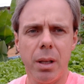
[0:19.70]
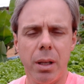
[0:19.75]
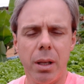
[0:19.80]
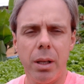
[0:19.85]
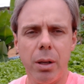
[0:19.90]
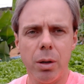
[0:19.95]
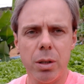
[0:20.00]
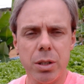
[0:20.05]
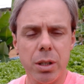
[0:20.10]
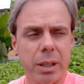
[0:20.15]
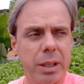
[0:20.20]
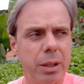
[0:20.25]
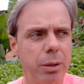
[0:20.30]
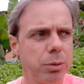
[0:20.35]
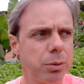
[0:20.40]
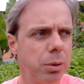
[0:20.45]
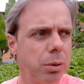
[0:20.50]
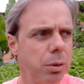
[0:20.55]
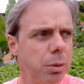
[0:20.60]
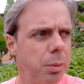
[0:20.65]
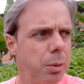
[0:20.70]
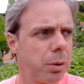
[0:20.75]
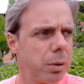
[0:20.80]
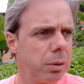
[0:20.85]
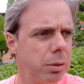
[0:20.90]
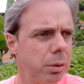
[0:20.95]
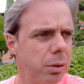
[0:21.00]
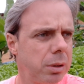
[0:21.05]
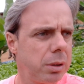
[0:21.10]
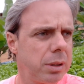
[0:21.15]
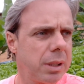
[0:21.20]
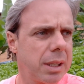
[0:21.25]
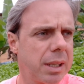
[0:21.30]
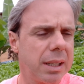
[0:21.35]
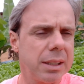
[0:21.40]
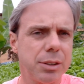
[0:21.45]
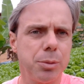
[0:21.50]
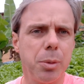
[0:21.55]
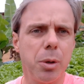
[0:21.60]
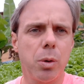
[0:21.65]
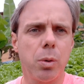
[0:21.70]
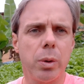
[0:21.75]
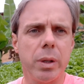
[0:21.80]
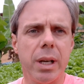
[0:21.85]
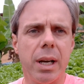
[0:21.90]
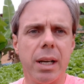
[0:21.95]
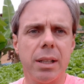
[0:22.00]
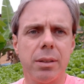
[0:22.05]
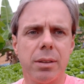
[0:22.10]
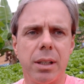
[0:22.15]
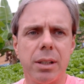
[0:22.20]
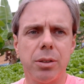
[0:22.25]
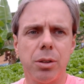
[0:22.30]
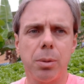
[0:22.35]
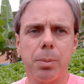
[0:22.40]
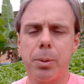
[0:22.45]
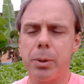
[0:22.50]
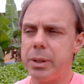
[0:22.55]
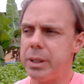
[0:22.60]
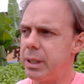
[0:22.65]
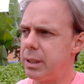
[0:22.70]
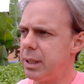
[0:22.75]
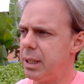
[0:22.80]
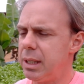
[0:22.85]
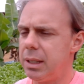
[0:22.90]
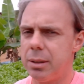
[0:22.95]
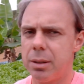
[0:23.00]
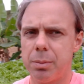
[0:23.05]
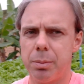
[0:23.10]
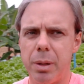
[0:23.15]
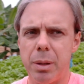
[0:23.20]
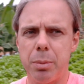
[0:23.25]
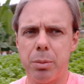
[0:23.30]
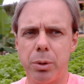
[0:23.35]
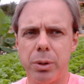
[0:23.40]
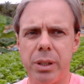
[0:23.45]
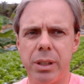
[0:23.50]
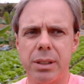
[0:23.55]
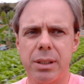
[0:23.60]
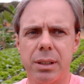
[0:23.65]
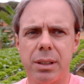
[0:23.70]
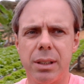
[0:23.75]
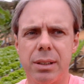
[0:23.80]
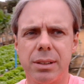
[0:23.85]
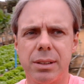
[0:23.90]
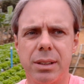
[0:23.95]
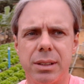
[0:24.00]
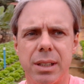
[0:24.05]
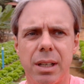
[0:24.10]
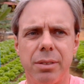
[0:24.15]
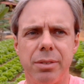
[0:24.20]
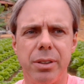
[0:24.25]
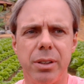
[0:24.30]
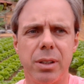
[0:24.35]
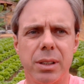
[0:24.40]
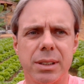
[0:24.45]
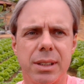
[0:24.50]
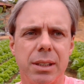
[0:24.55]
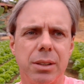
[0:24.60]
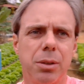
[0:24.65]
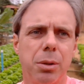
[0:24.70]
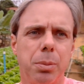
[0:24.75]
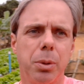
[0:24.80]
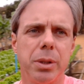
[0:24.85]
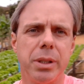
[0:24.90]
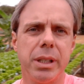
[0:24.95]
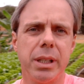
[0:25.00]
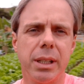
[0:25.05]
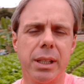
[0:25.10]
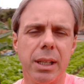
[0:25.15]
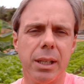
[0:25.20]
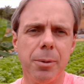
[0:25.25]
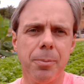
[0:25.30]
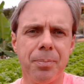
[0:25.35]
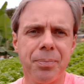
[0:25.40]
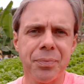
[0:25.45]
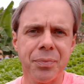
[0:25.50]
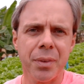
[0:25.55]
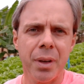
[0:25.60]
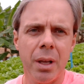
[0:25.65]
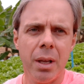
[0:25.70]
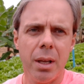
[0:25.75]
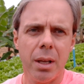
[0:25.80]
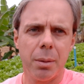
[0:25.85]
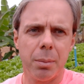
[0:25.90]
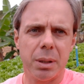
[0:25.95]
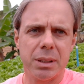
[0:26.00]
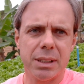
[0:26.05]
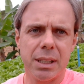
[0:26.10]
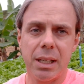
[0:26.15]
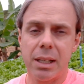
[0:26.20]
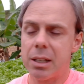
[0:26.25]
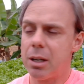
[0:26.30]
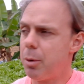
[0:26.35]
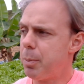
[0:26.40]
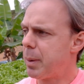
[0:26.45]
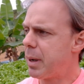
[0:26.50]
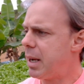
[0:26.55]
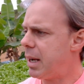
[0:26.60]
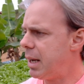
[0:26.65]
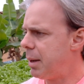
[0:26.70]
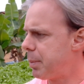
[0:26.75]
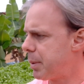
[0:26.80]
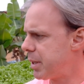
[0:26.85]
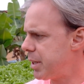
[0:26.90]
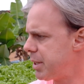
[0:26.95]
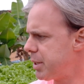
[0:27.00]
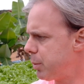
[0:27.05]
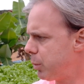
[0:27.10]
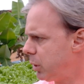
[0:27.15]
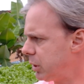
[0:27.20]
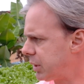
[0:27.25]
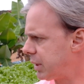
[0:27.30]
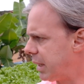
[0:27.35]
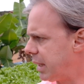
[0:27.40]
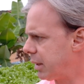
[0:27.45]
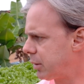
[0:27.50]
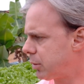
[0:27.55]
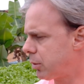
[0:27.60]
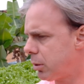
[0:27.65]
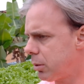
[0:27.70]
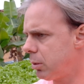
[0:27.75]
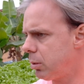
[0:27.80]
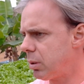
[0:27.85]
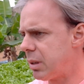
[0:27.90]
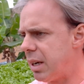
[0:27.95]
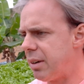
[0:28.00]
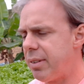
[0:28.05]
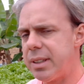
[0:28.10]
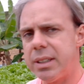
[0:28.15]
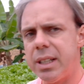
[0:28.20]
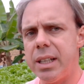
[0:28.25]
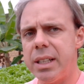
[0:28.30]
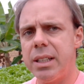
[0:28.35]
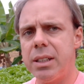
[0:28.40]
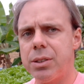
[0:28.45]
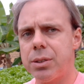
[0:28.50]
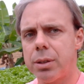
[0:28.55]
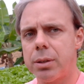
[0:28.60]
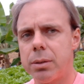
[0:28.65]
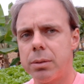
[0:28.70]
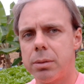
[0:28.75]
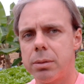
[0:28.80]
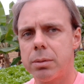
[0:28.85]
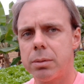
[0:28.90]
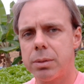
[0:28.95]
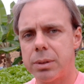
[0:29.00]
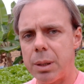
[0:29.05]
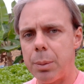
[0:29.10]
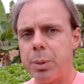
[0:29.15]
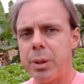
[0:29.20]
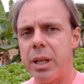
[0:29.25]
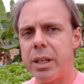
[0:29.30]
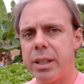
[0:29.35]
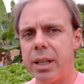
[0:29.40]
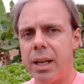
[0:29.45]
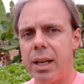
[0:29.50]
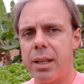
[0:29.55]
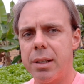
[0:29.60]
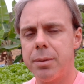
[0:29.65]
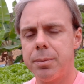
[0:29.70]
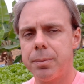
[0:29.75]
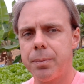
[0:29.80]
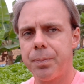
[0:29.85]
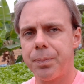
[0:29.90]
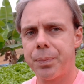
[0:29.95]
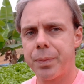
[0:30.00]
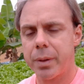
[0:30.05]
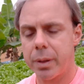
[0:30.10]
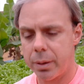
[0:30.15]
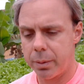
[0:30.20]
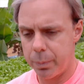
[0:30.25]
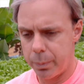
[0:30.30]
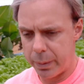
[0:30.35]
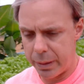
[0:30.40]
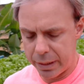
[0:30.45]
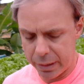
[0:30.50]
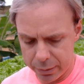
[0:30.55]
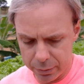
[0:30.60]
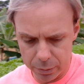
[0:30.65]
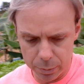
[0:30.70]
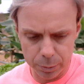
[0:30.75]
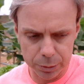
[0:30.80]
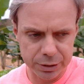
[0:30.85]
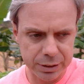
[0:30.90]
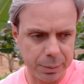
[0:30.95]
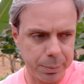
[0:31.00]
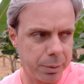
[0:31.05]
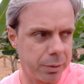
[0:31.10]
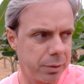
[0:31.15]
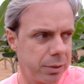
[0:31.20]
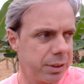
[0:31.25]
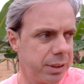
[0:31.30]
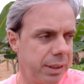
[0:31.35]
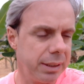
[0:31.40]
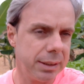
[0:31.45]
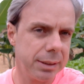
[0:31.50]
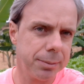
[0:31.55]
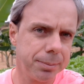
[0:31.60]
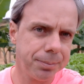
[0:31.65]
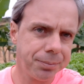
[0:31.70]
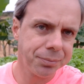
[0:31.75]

E hoje aqui eu estou na casa do meu cunhado, na hidroponia dele, bem bonita, né? Vocês já viram essa hidroponia aqui. Mas é legal para a gente mostrar. Todo lugar vai ter isso. Sabe o que, que é? Espera aí que eu vou mostrar para vocês.